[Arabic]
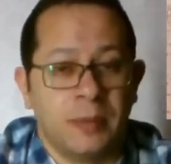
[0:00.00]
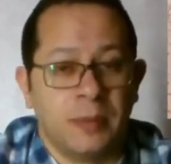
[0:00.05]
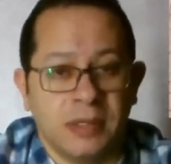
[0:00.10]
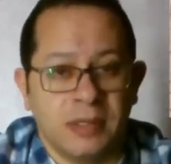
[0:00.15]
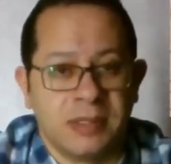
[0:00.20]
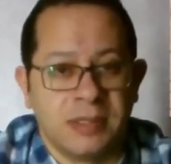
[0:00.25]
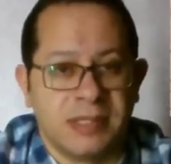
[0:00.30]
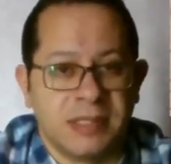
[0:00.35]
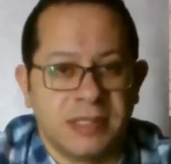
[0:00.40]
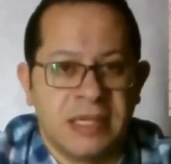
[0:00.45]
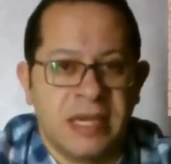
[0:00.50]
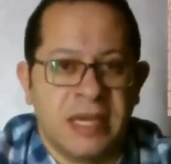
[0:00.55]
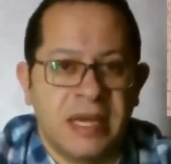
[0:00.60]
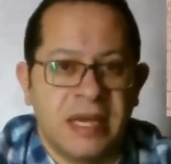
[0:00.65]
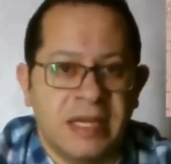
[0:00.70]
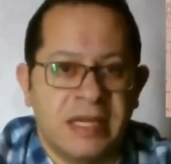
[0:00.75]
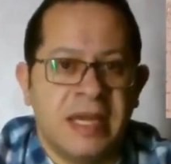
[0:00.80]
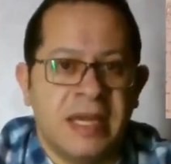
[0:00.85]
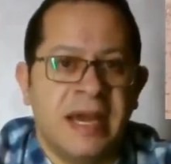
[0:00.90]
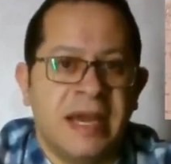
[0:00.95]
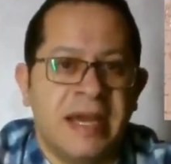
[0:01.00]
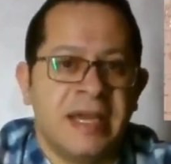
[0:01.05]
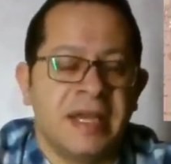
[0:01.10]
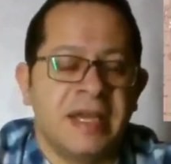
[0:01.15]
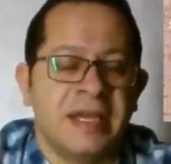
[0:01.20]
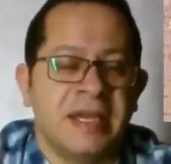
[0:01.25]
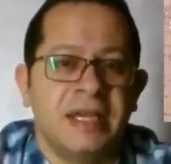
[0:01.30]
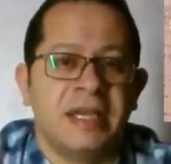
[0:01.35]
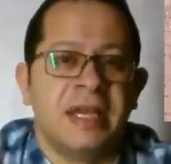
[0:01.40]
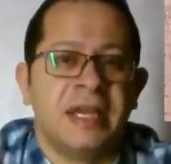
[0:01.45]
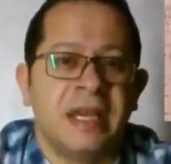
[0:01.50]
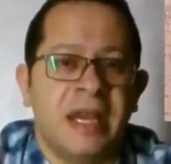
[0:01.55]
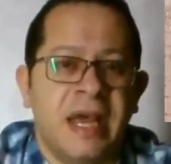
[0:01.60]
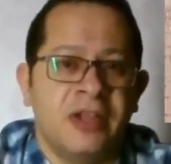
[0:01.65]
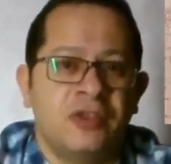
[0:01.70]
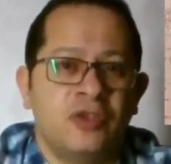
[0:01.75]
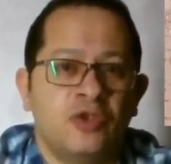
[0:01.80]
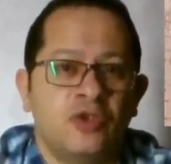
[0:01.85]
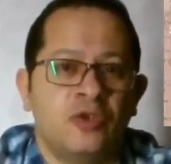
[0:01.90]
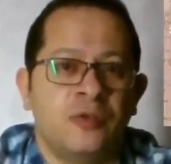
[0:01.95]
ترابلز آه، يعني تلاقي العيانين
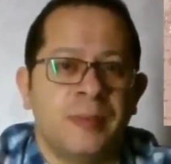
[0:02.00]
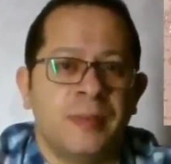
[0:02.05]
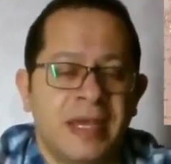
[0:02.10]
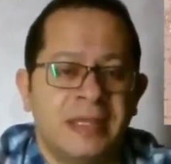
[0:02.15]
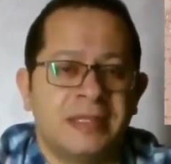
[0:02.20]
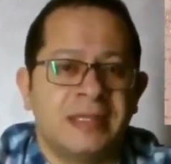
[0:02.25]
اللي عندهم